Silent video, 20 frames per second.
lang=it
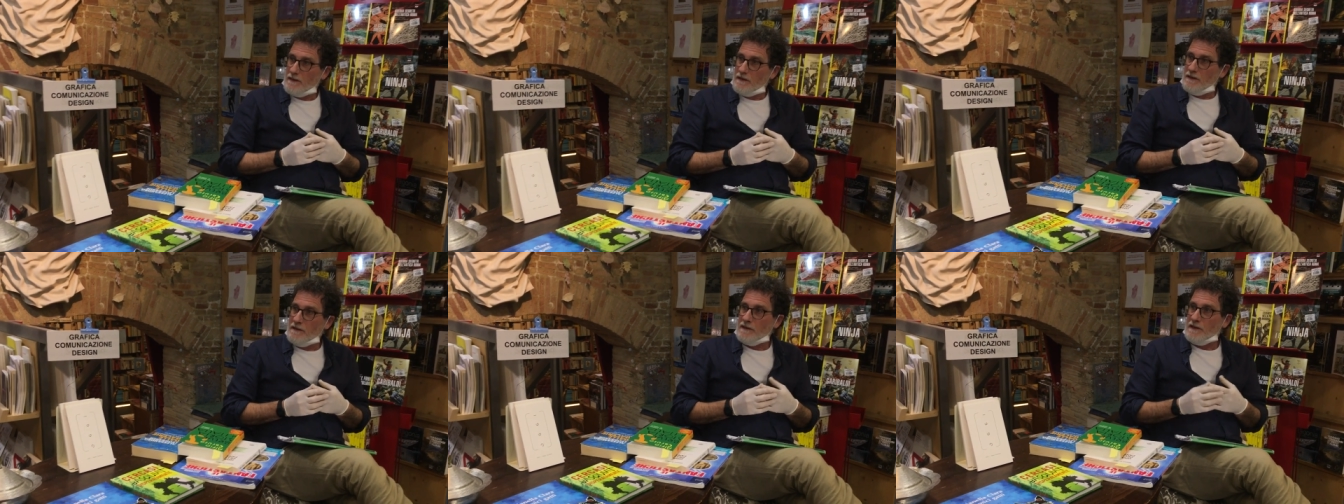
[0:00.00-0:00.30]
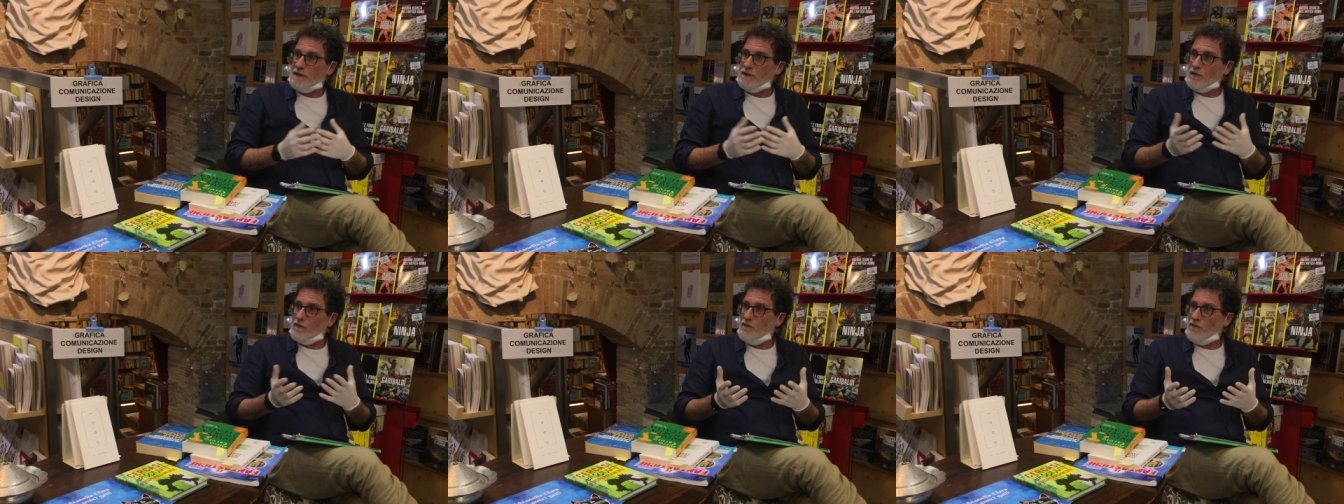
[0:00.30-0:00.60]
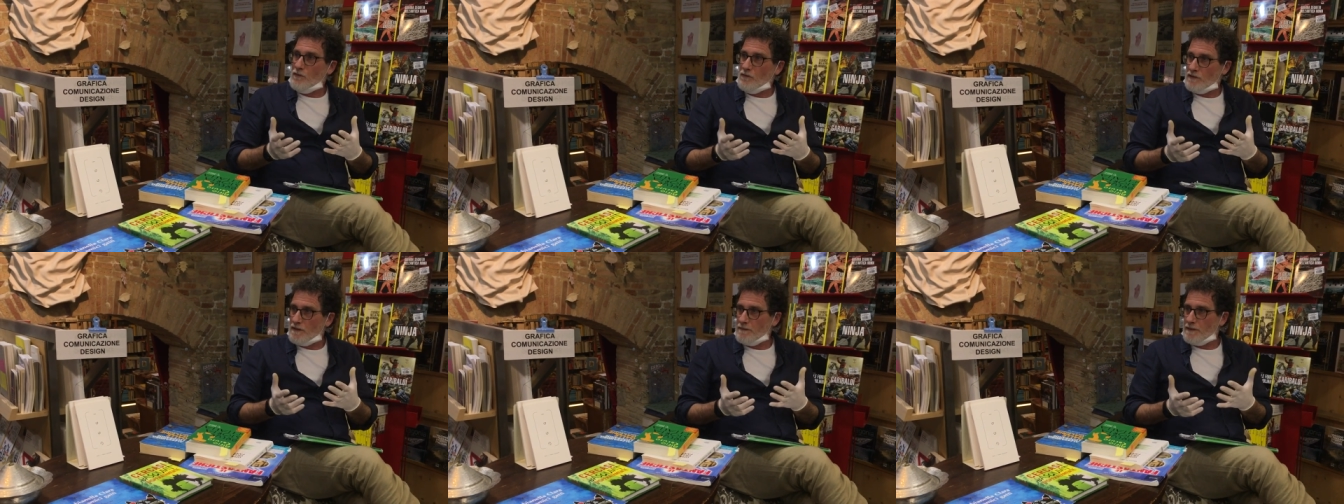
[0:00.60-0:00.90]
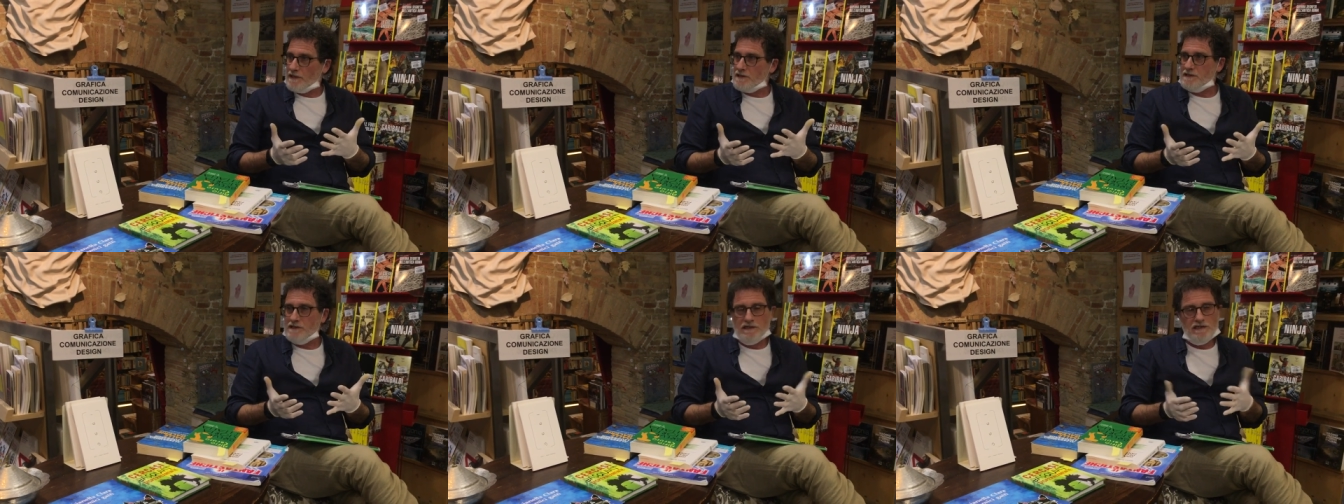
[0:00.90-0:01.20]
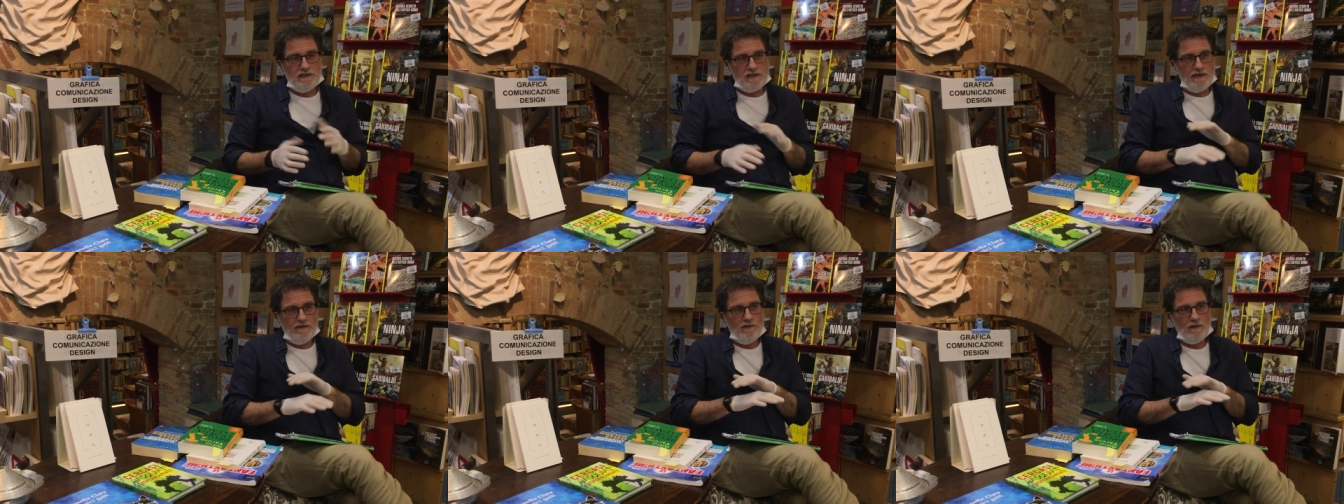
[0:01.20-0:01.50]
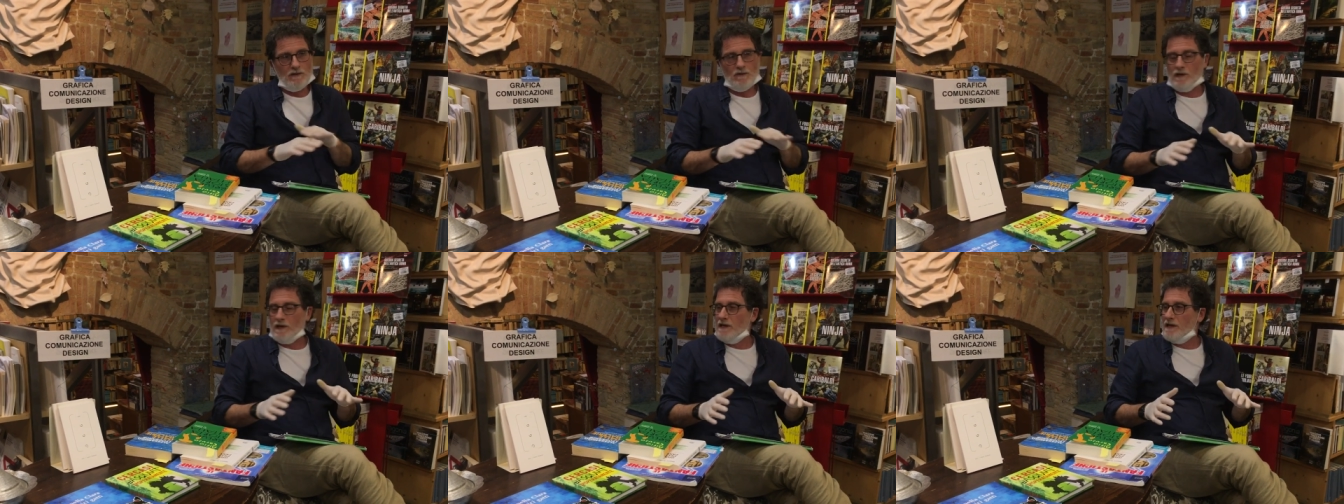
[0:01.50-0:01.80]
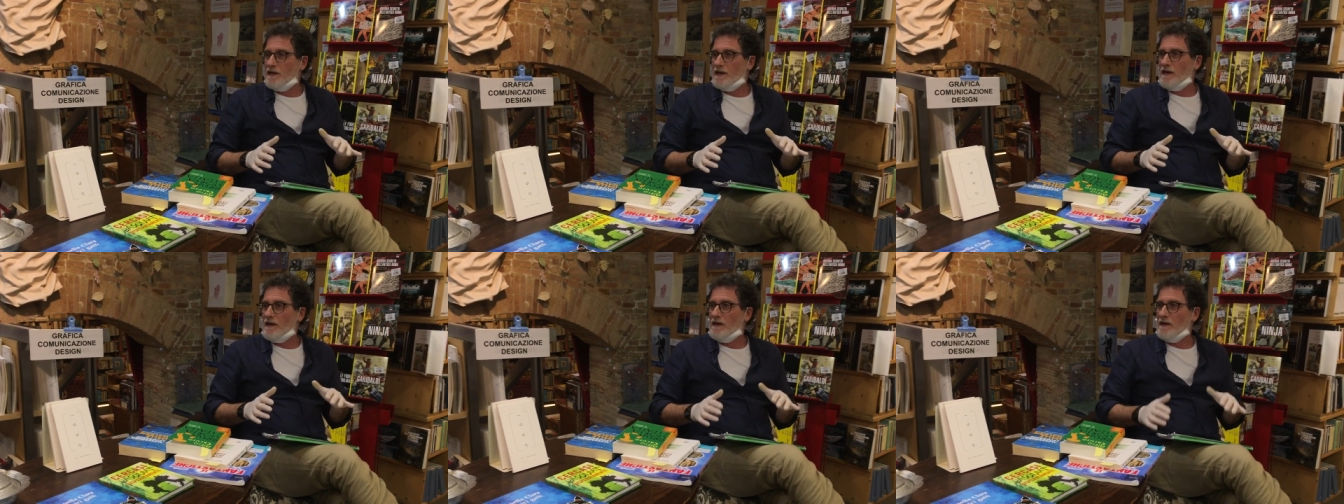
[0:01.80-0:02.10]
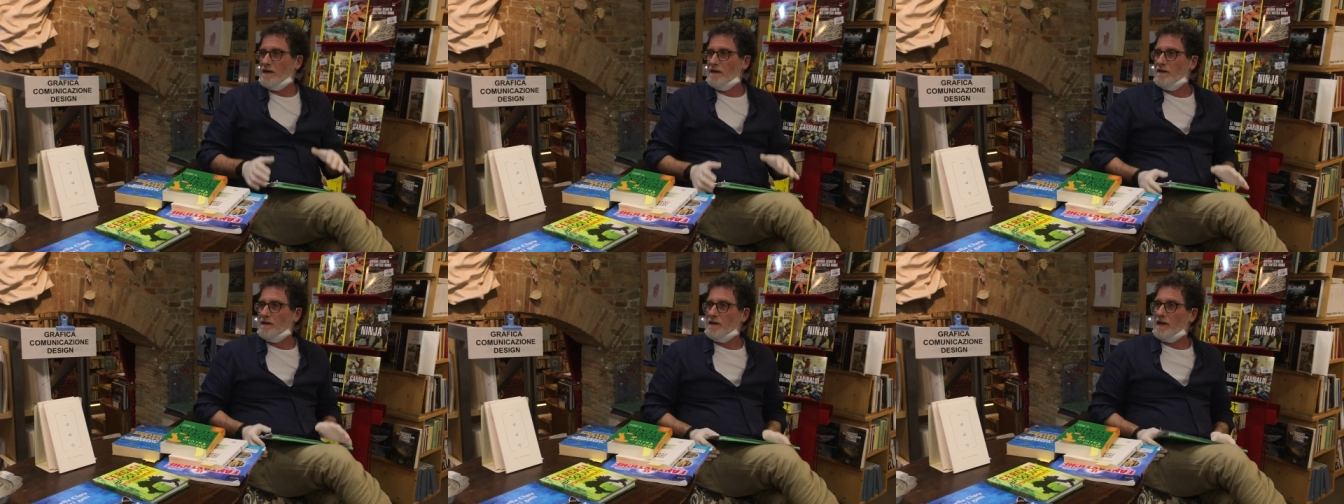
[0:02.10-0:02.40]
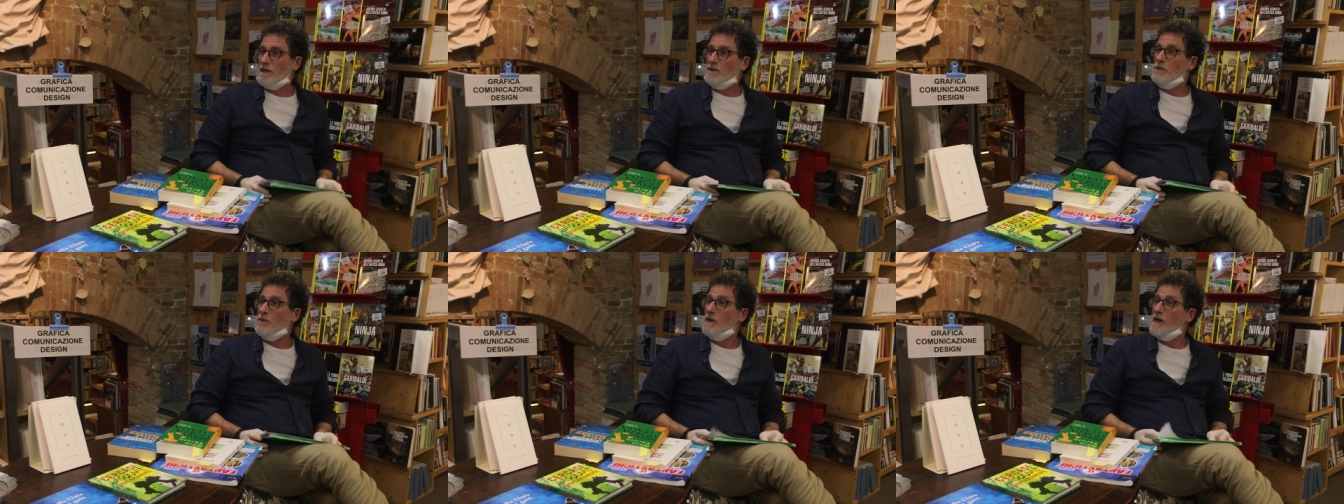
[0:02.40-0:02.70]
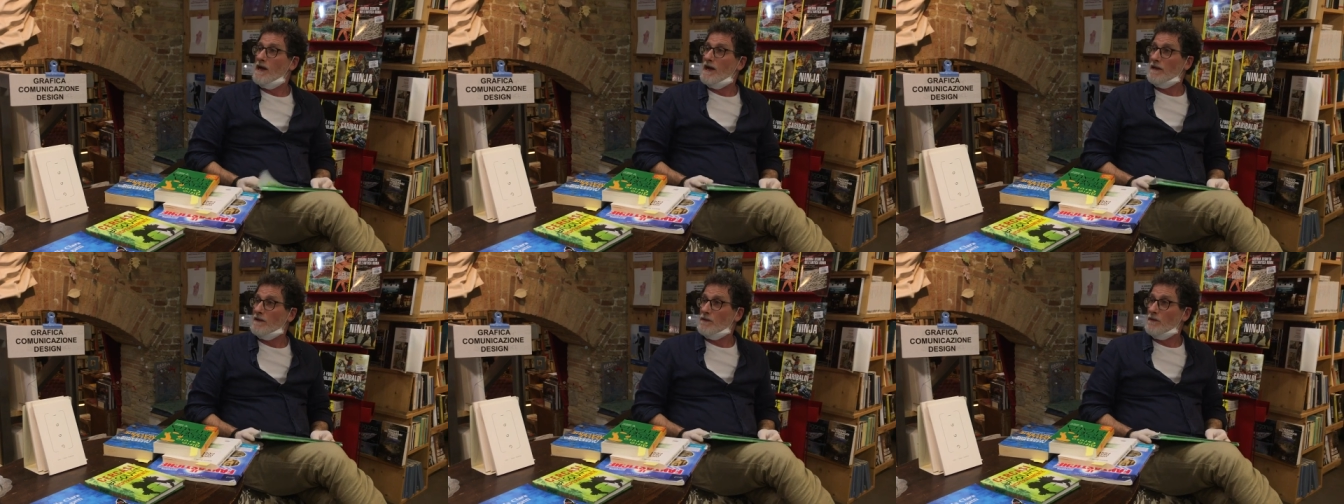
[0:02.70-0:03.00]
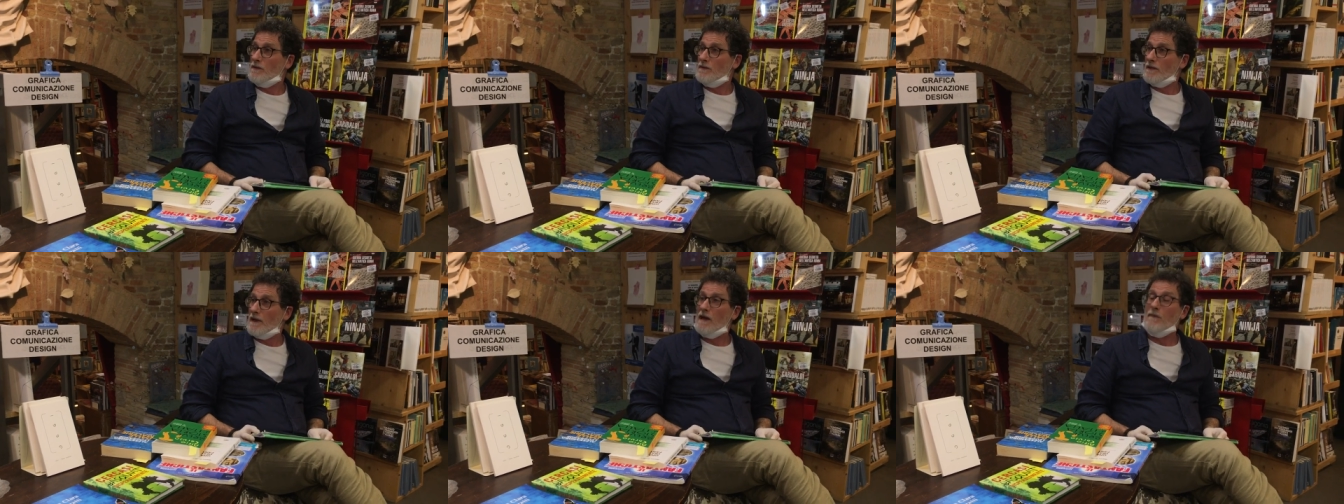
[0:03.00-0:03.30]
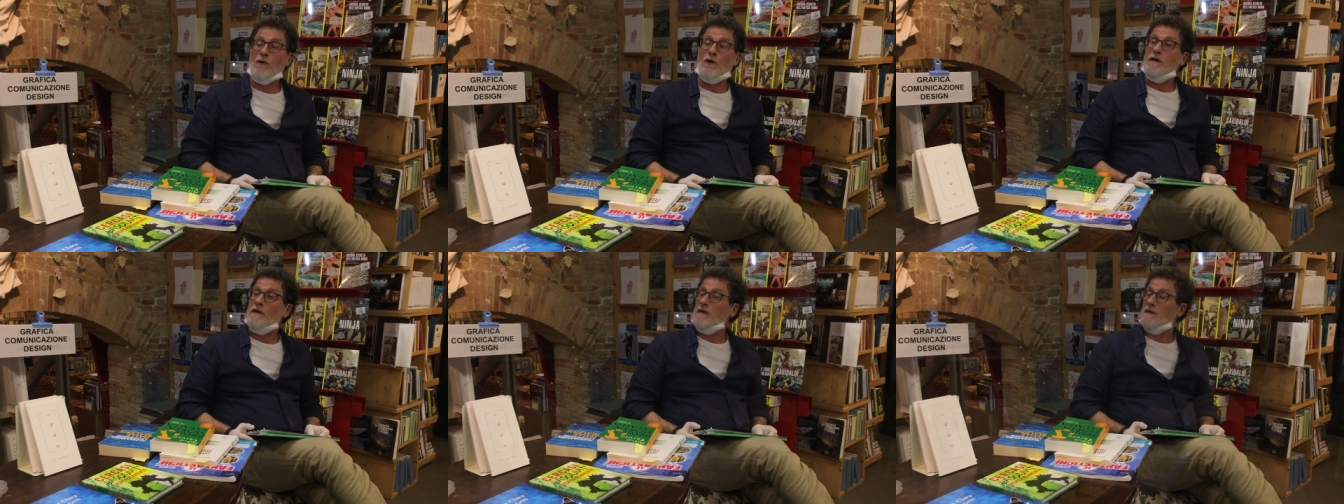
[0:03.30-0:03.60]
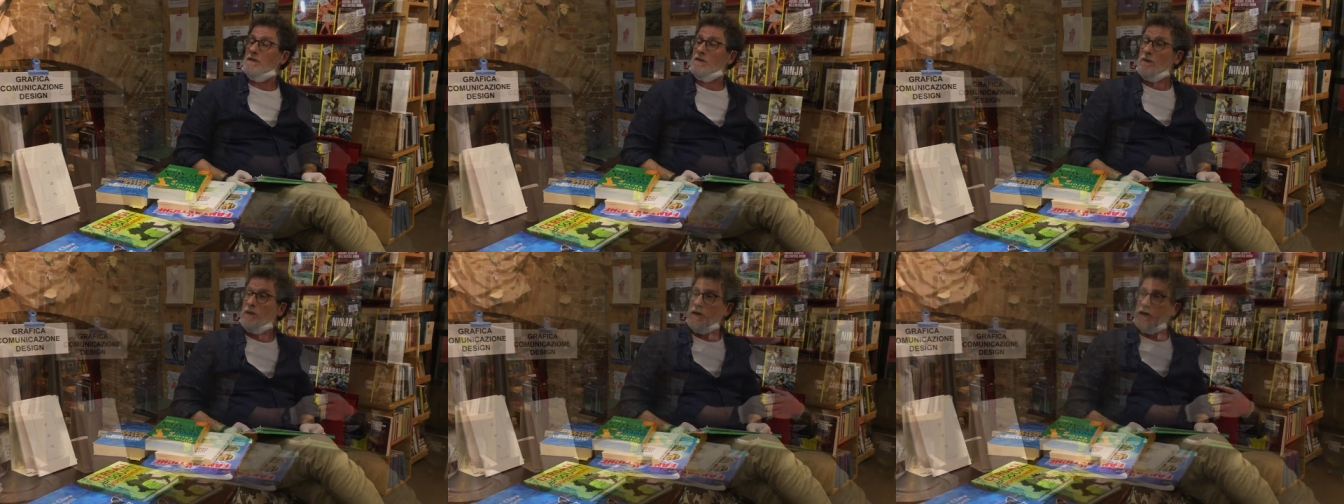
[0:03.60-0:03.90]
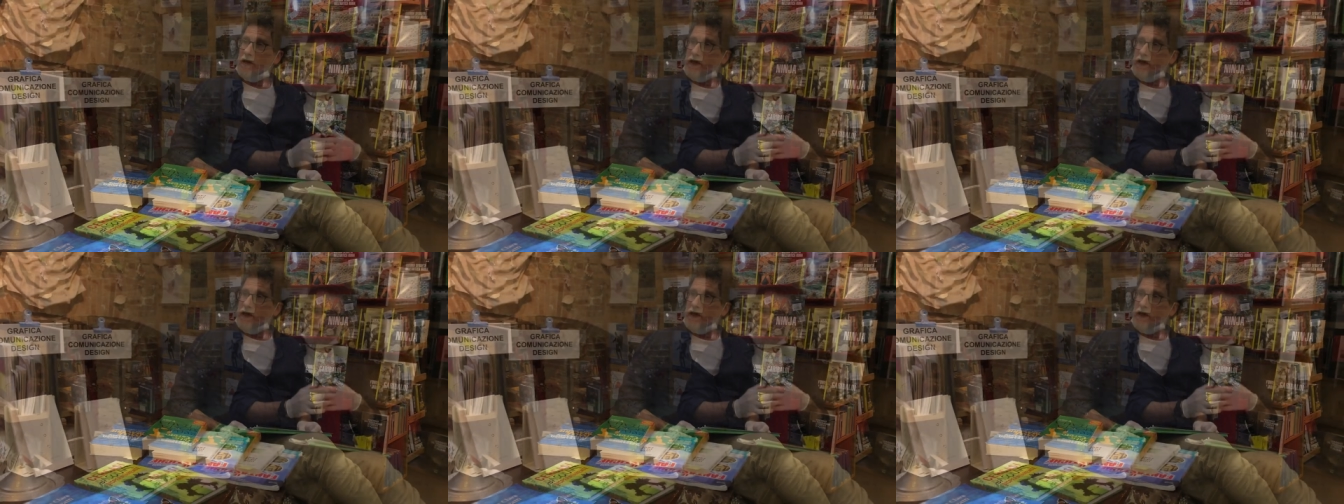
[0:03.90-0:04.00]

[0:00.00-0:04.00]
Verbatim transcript: il rito funebre ci dicevano che era annullato, abolito. abolito.